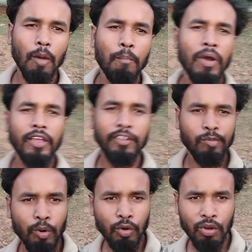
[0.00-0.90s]
अब मैं
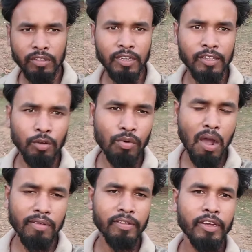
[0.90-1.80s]
इस वीडियो को अंत करता हूँ
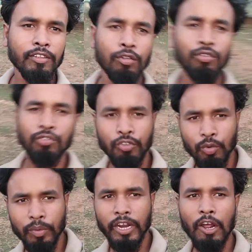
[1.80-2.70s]
आशा करता हूँ दोस्तों
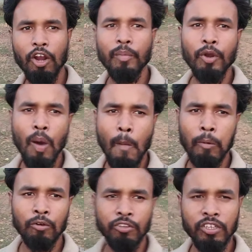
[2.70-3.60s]
मेरा वाला वीडियो आप
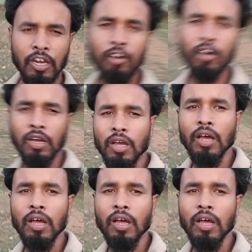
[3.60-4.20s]
लोग को अच्छा लगा